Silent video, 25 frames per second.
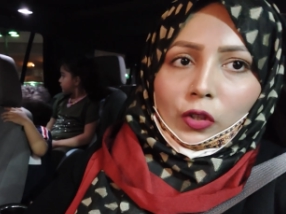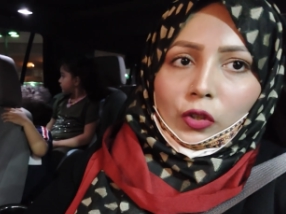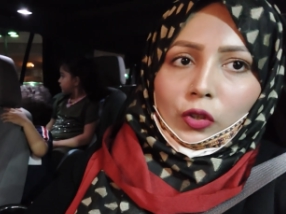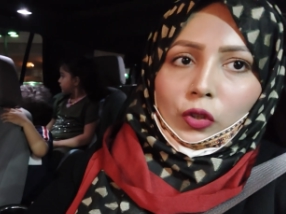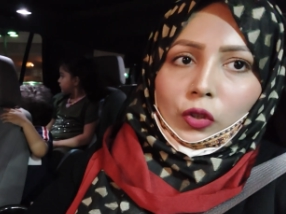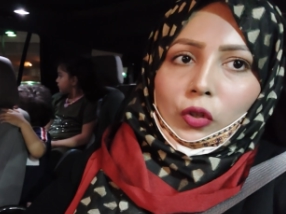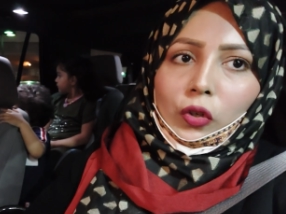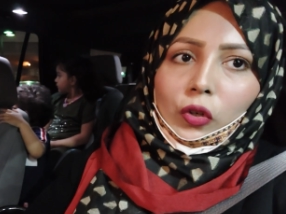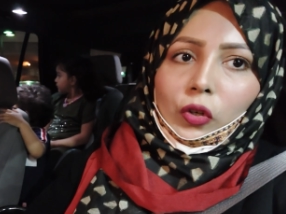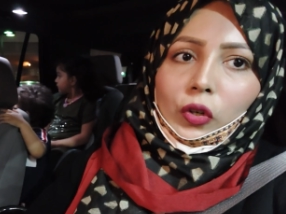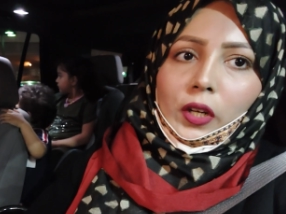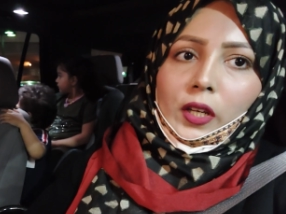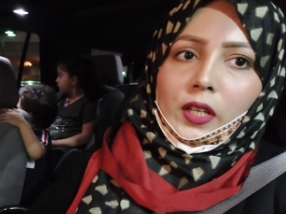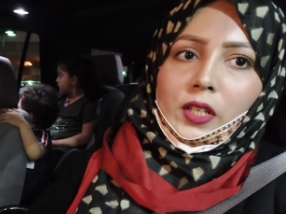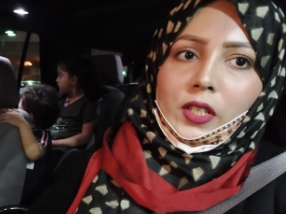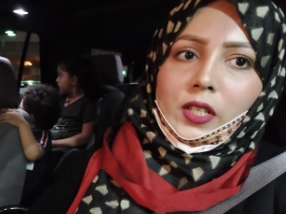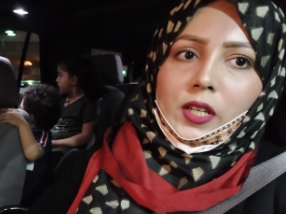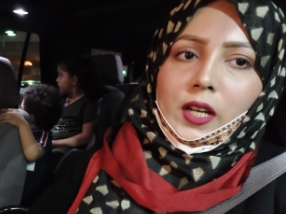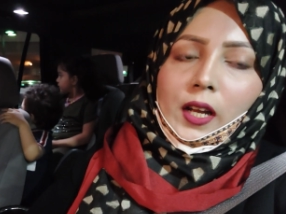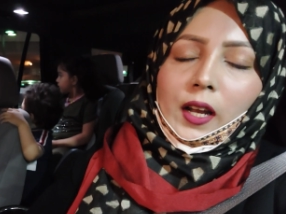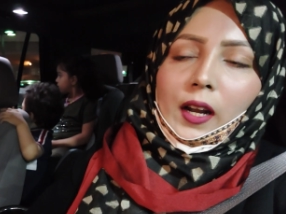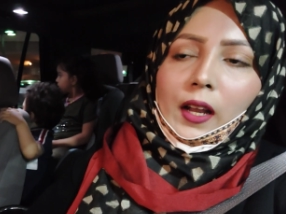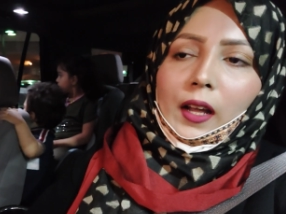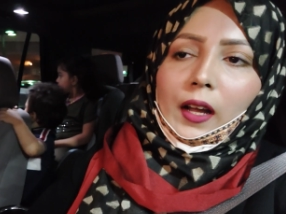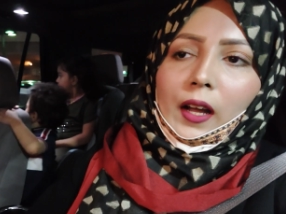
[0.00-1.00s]
तो
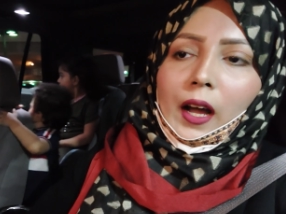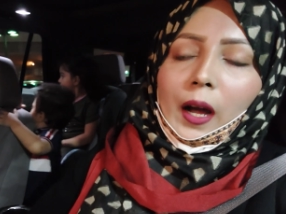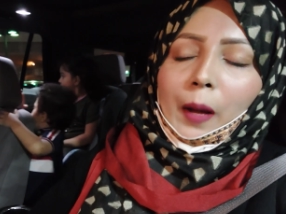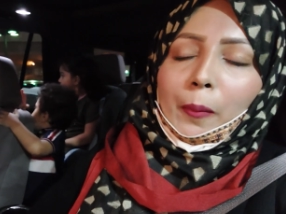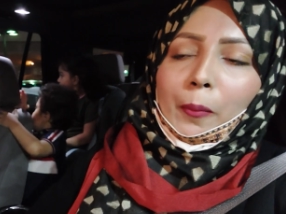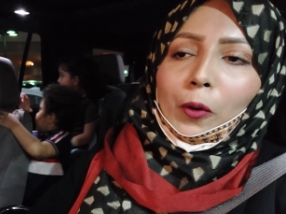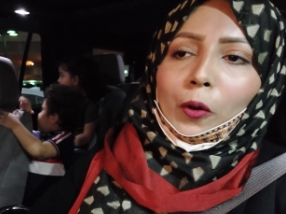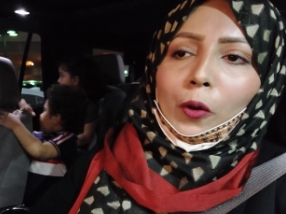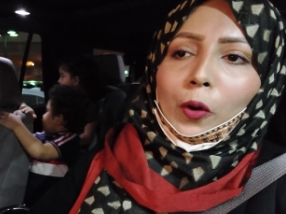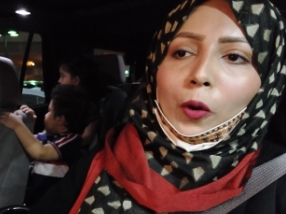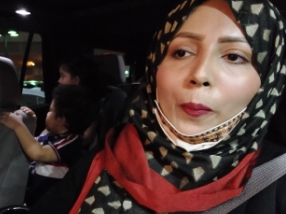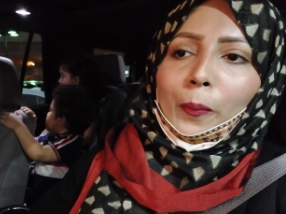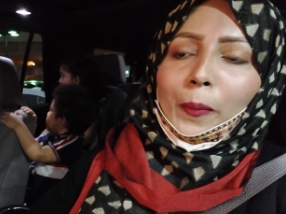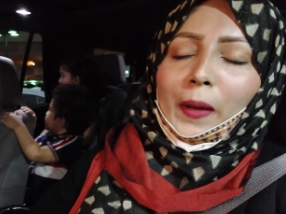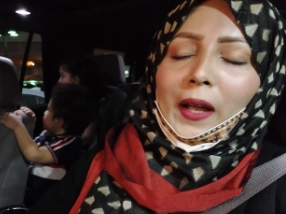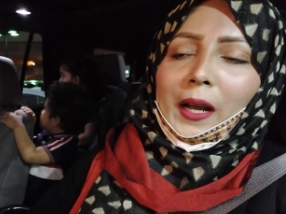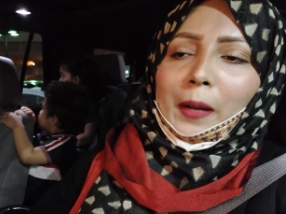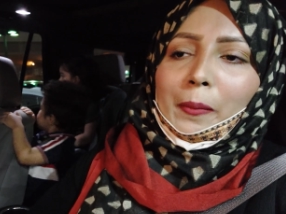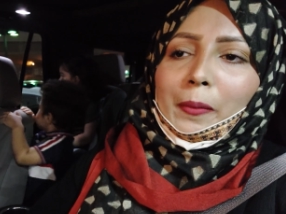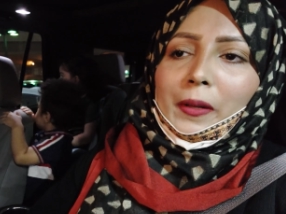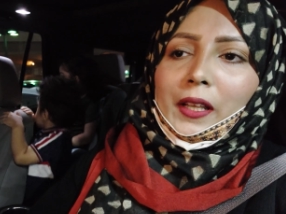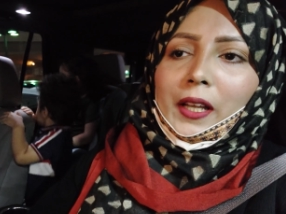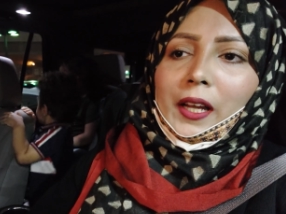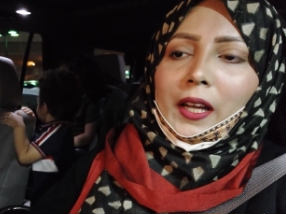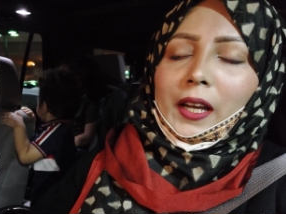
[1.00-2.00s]
इन आप लोगों को पहले
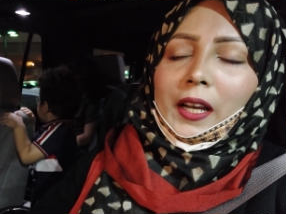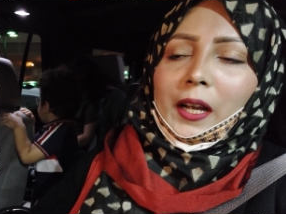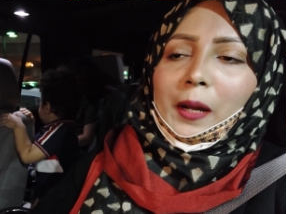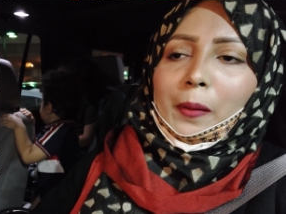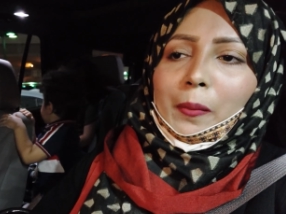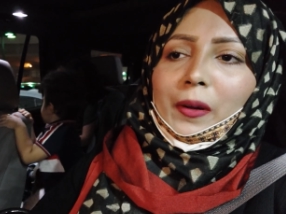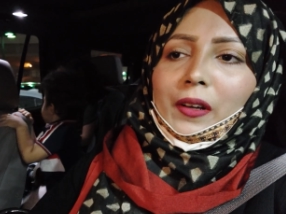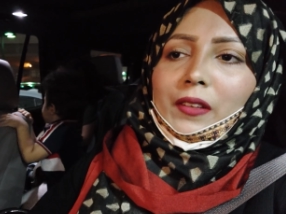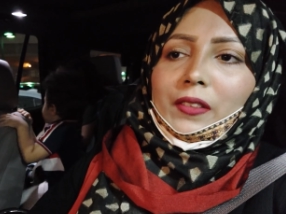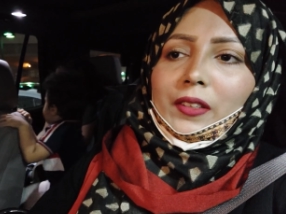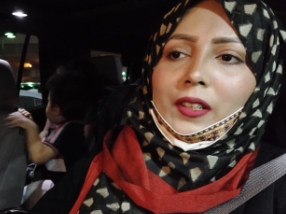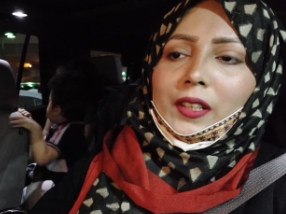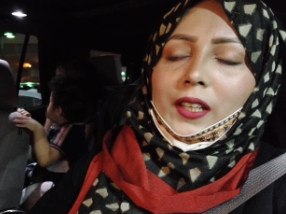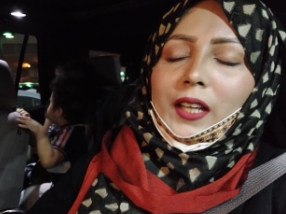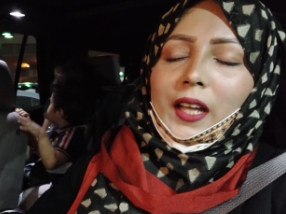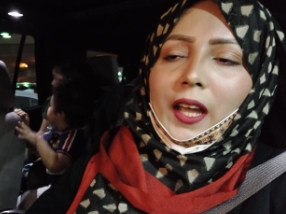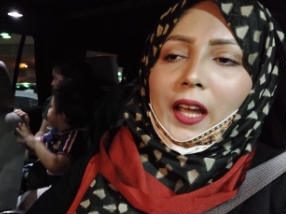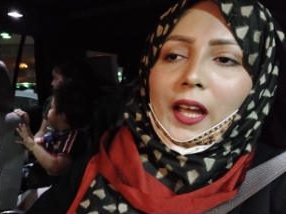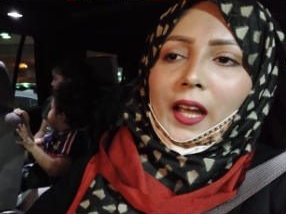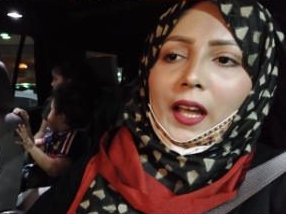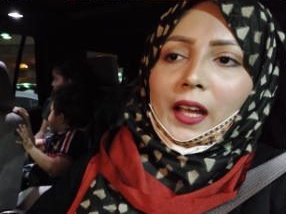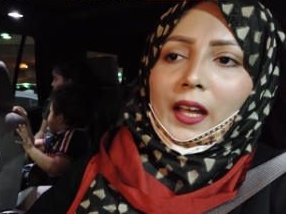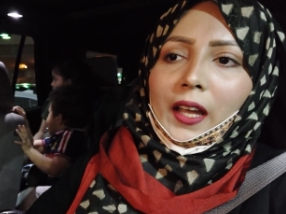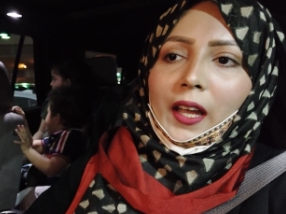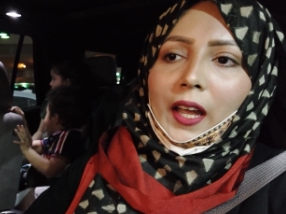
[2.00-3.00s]
बताने का मकसद ये
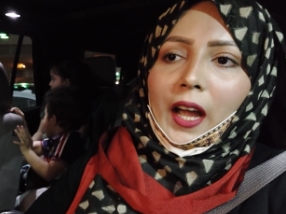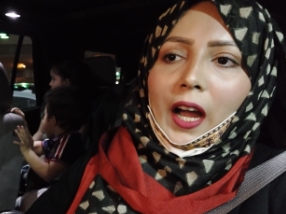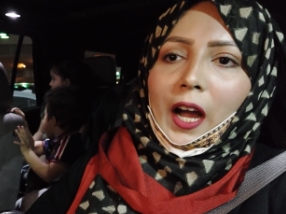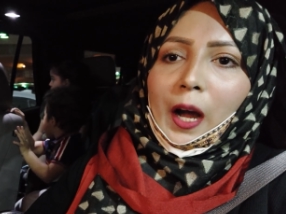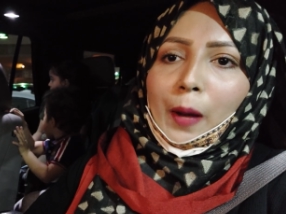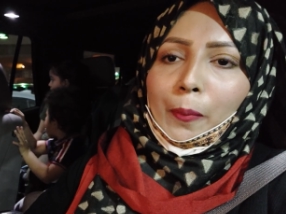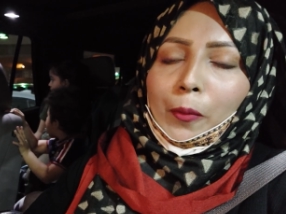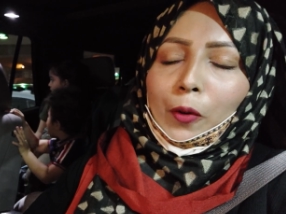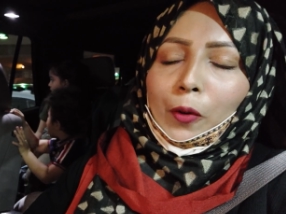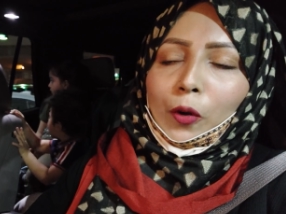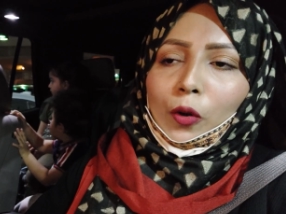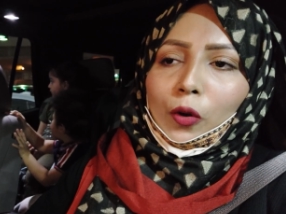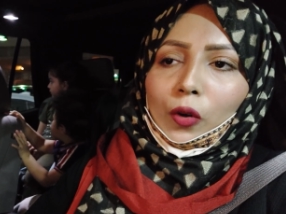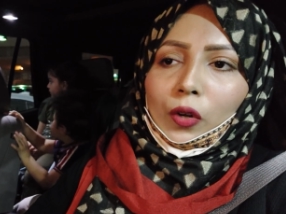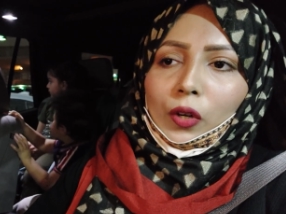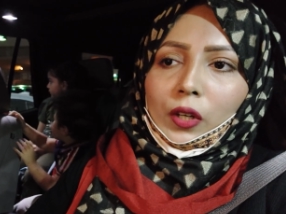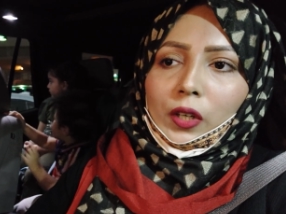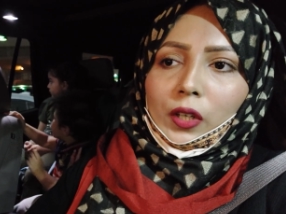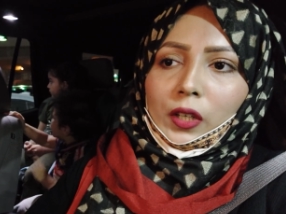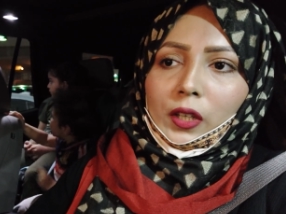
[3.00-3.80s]
है कि आप लोग